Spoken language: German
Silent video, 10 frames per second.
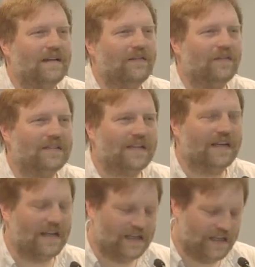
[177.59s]
von
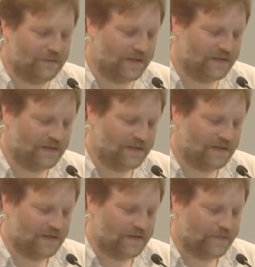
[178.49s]
seiner Liebe,
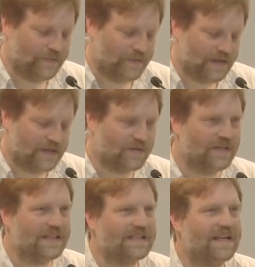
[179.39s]

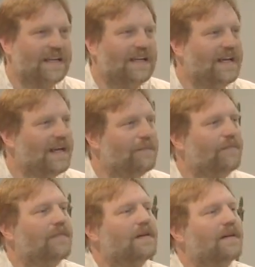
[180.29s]
sodass dein Leben